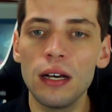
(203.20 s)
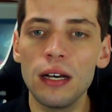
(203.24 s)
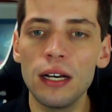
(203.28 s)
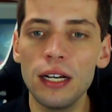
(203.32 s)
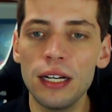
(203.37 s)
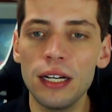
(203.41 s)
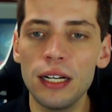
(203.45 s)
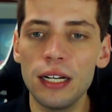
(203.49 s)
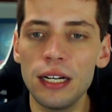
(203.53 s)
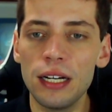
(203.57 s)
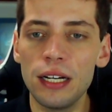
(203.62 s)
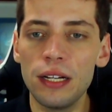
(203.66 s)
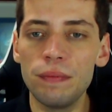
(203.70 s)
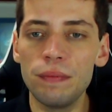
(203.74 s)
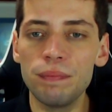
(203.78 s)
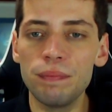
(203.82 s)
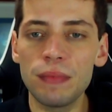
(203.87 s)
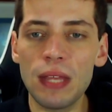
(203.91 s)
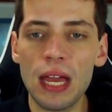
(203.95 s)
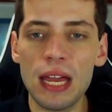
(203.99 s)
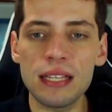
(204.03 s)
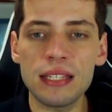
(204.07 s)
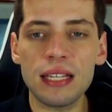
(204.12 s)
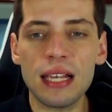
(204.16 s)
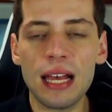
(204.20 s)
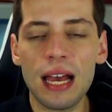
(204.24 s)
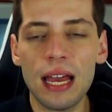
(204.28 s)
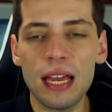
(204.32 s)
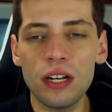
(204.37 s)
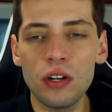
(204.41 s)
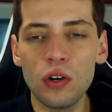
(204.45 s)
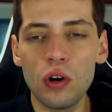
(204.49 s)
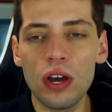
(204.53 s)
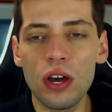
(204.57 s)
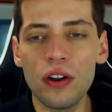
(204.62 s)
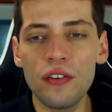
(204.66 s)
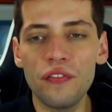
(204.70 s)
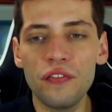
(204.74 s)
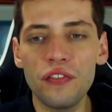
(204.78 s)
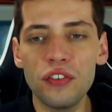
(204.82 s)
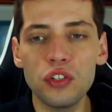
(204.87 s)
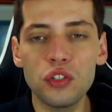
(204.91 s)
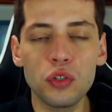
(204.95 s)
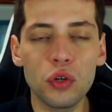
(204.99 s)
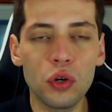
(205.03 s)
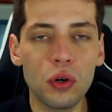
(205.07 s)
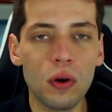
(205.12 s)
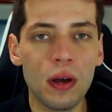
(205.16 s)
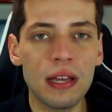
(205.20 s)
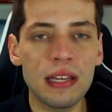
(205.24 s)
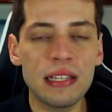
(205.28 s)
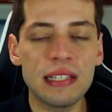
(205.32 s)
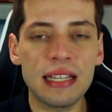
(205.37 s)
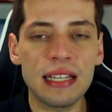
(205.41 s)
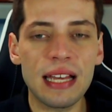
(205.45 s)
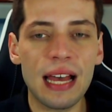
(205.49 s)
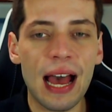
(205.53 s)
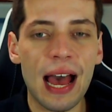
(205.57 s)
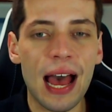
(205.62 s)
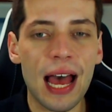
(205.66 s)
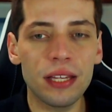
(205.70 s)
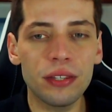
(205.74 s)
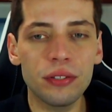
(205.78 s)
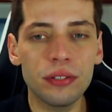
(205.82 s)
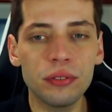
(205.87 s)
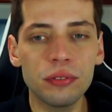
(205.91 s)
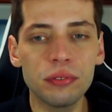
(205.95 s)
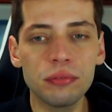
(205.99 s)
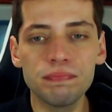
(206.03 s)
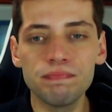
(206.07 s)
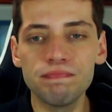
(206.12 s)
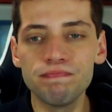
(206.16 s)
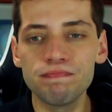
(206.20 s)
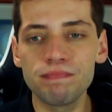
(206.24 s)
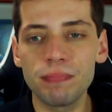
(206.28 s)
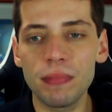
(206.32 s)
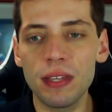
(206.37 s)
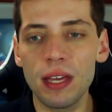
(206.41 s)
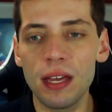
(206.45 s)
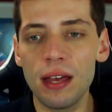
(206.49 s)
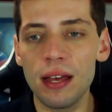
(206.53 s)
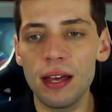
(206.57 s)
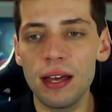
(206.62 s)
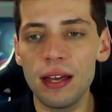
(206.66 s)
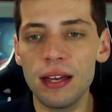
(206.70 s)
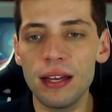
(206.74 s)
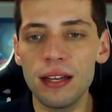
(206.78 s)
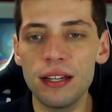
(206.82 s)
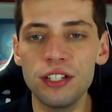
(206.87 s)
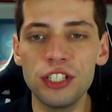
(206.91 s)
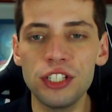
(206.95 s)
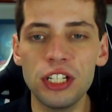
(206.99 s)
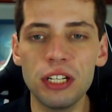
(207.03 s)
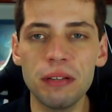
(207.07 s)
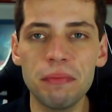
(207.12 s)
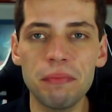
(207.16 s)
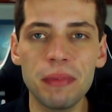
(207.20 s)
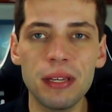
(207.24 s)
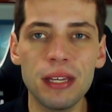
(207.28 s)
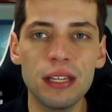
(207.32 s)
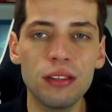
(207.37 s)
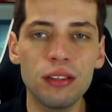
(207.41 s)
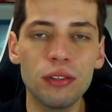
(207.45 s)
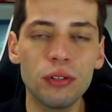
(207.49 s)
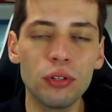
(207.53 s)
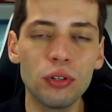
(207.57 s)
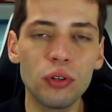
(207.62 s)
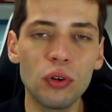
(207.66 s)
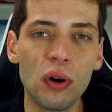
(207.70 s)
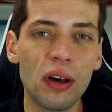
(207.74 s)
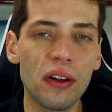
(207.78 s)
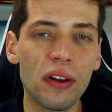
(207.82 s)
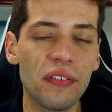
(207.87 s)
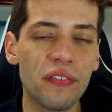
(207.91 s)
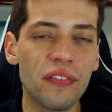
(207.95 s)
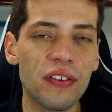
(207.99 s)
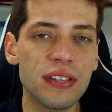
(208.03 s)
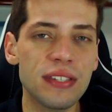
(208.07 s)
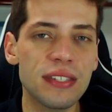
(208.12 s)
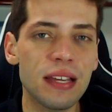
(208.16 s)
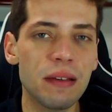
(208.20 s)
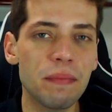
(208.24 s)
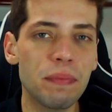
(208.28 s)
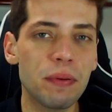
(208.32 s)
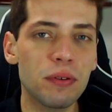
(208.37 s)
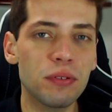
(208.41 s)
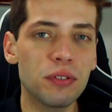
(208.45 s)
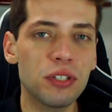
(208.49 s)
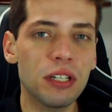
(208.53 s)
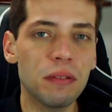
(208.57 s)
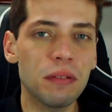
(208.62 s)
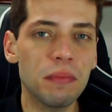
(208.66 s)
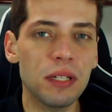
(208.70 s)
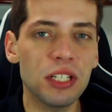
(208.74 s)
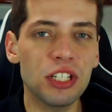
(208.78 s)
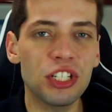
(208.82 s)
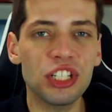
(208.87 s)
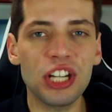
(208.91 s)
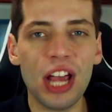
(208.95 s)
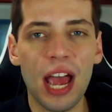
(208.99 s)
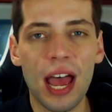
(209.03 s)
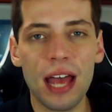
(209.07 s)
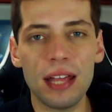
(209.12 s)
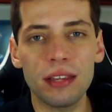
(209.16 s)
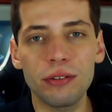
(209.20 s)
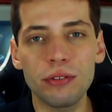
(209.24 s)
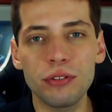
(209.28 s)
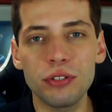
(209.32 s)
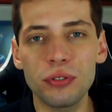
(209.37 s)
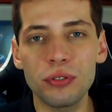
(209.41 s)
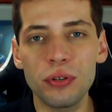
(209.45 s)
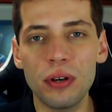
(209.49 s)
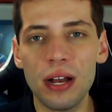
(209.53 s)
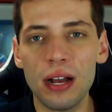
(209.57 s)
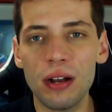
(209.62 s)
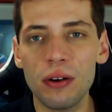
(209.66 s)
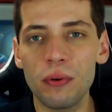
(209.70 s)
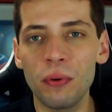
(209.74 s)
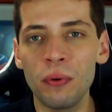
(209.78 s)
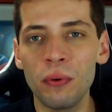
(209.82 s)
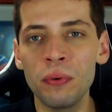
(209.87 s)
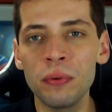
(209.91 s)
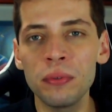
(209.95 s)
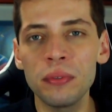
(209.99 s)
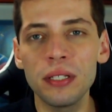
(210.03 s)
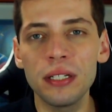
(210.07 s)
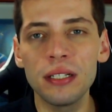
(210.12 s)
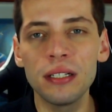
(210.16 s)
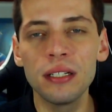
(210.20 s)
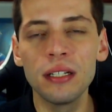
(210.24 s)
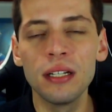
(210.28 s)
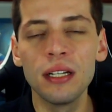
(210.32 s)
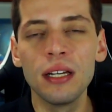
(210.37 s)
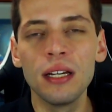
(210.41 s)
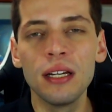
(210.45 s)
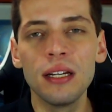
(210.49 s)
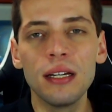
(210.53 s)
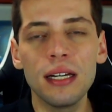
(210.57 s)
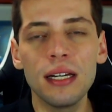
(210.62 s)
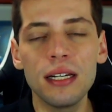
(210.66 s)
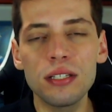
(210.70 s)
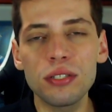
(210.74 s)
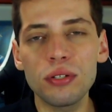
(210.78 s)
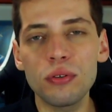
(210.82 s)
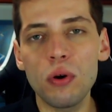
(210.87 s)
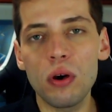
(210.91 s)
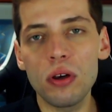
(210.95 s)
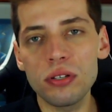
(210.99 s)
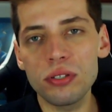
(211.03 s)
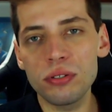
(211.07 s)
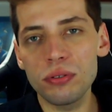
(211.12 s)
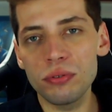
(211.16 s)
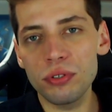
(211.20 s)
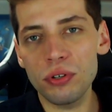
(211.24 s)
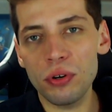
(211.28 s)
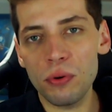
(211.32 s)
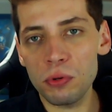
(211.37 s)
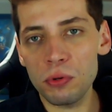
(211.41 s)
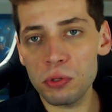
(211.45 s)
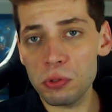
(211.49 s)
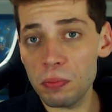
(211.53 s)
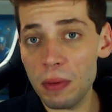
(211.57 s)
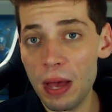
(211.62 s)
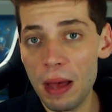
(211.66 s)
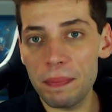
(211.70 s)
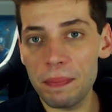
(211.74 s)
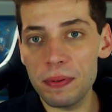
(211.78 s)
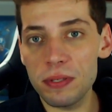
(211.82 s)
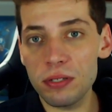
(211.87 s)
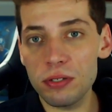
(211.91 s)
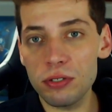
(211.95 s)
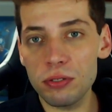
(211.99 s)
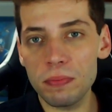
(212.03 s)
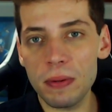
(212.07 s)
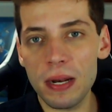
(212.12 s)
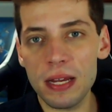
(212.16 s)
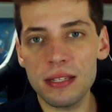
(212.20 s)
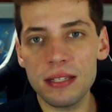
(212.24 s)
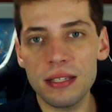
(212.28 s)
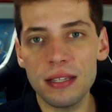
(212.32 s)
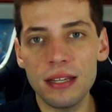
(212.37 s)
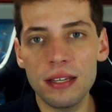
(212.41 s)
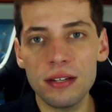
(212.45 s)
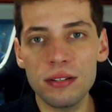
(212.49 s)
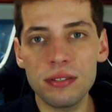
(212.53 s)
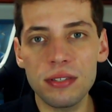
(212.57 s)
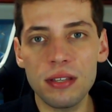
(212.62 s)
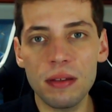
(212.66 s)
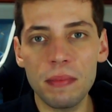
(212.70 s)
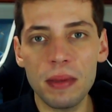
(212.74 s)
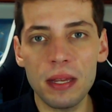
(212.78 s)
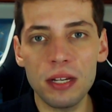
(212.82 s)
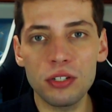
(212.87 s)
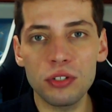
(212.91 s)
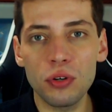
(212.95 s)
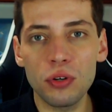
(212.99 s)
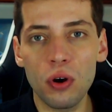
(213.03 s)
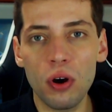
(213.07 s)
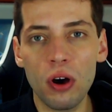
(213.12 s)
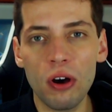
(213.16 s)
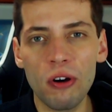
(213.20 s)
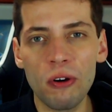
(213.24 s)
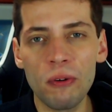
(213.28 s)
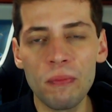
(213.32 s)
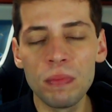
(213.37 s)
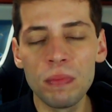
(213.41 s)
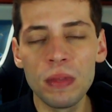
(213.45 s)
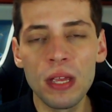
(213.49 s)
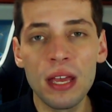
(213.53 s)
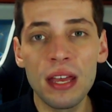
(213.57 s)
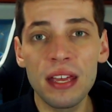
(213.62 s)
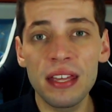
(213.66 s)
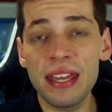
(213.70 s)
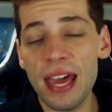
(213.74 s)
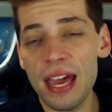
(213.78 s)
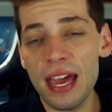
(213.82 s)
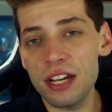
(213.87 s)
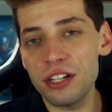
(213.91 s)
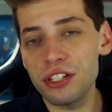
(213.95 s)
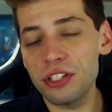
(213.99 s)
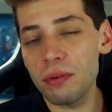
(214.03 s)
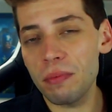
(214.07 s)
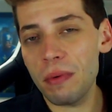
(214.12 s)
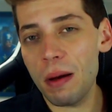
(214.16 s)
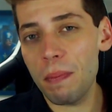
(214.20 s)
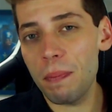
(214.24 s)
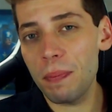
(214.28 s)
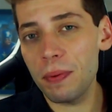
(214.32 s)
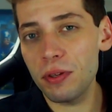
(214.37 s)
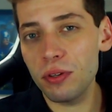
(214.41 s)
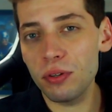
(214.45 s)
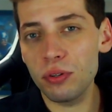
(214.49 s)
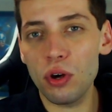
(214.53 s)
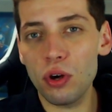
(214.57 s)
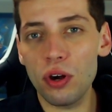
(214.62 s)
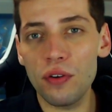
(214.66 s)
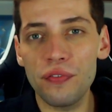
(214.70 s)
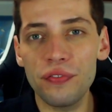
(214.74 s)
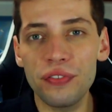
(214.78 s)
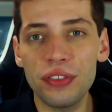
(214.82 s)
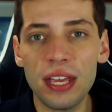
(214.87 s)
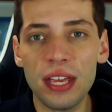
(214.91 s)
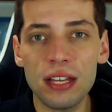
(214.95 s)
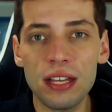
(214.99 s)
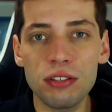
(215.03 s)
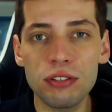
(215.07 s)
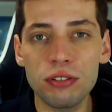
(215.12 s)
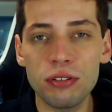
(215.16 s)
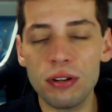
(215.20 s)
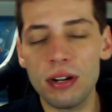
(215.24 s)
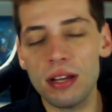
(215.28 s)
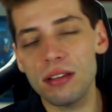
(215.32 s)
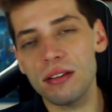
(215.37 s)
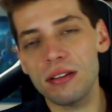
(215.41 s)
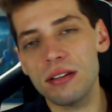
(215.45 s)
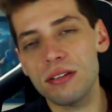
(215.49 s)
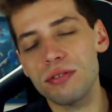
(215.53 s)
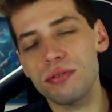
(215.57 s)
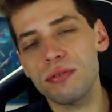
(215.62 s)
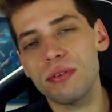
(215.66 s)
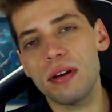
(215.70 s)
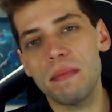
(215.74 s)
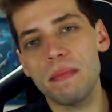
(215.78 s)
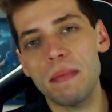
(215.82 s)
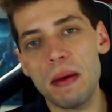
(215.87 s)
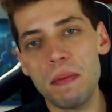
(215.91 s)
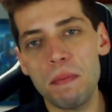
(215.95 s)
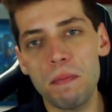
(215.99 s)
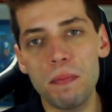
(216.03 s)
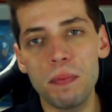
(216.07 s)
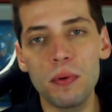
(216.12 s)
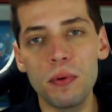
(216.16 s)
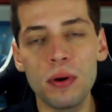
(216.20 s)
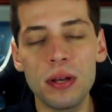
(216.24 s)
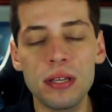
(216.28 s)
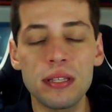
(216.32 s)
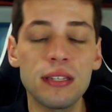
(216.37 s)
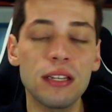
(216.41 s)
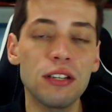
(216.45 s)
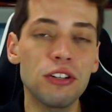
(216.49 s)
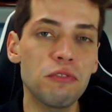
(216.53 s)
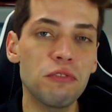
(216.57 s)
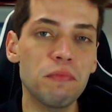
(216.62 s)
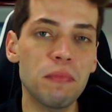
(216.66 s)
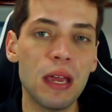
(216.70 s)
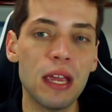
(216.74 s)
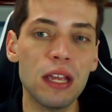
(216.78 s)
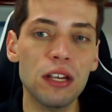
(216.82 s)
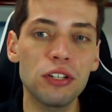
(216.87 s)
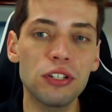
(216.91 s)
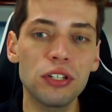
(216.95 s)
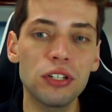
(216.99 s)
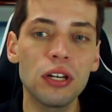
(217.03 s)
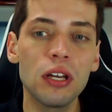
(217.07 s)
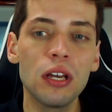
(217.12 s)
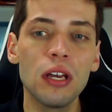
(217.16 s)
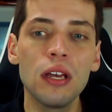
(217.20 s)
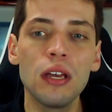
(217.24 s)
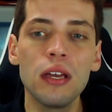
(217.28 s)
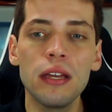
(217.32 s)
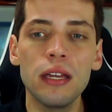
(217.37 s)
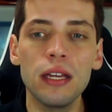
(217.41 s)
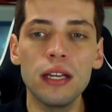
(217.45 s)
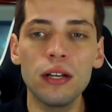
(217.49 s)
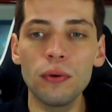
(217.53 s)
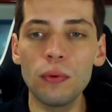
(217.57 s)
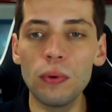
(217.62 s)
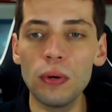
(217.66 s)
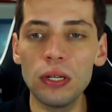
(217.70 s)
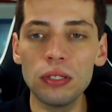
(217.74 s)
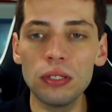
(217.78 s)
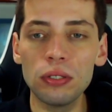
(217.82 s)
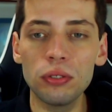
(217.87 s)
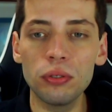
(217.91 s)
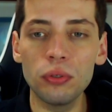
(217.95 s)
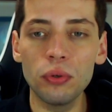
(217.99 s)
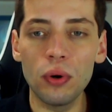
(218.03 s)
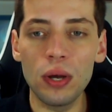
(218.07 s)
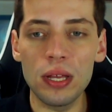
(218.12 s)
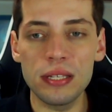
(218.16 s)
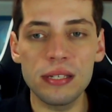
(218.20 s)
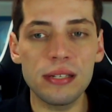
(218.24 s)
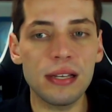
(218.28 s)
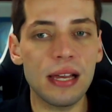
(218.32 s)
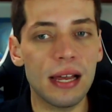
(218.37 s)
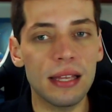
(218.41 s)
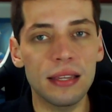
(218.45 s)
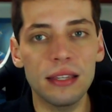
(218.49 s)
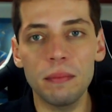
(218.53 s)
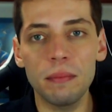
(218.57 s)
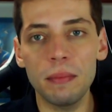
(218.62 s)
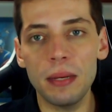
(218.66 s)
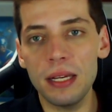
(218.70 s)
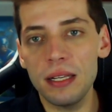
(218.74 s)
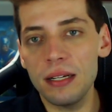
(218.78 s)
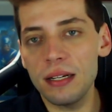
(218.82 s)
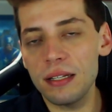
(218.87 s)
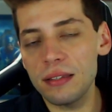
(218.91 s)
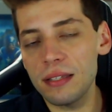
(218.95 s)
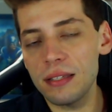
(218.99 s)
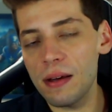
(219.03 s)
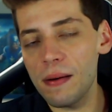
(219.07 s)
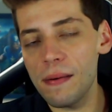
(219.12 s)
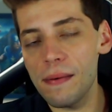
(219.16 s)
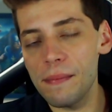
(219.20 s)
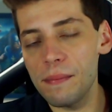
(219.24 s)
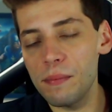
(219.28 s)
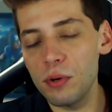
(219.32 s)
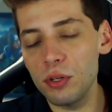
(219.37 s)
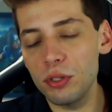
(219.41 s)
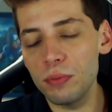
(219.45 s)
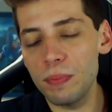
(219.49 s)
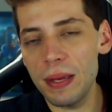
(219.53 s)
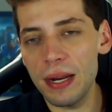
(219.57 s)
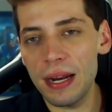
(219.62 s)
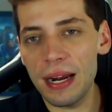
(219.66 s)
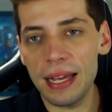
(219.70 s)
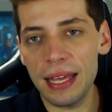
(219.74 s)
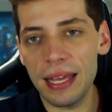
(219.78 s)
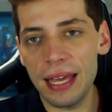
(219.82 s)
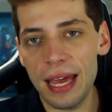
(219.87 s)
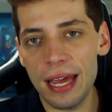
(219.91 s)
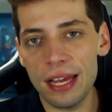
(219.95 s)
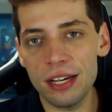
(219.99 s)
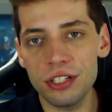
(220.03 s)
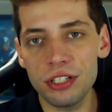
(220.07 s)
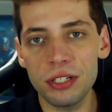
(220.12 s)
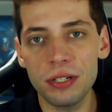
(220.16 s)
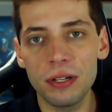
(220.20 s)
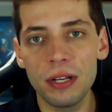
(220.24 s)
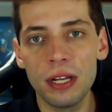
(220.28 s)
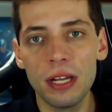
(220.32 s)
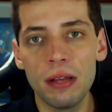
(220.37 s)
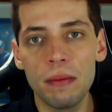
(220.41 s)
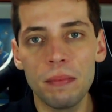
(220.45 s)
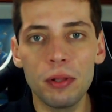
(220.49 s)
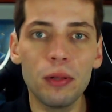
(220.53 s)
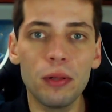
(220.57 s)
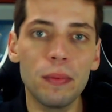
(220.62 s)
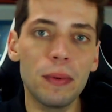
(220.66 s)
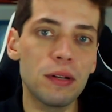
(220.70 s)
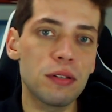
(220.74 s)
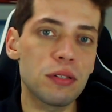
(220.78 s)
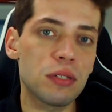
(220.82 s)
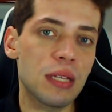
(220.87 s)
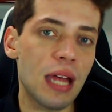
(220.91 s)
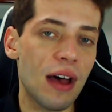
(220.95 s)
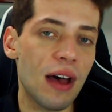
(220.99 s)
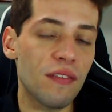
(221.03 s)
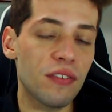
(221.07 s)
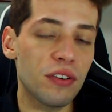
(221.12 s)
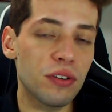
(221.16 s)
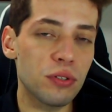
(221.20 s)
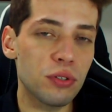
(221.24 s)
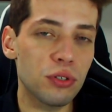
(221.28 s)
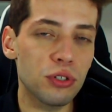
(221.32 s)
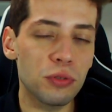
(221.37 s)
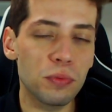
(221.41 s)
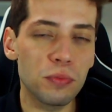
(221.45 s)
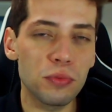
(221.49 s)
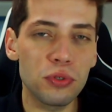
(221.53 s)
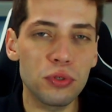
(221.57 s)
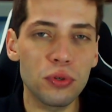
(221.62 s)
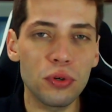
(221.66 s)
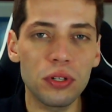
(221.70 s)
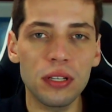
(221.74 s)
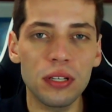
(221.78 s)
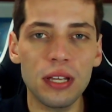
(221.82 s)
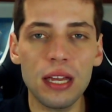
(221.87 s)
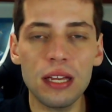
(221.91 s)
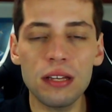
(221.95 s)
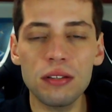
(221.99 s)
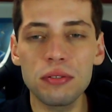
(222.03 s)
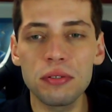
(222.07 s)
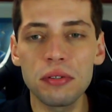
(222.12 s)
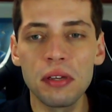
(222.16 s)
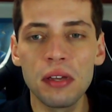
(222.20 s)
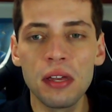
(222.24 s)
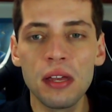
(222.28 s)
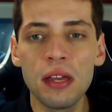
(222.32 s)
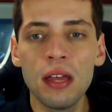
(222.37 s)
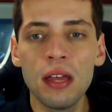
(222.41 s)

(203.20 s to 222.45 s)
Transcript: Uh, ah, SK North, jogo arriscado. Uh, time do North é sempre um time chato de jogar contra. Eles gostam de alguns mapas que os brasileiros também jogam. Cash é um mapa que o North tem adicionado na sua map pool recentemente. Enquanto o SK também né, tá muito bem na Cash. Pelo menos estava nos últimos torneios.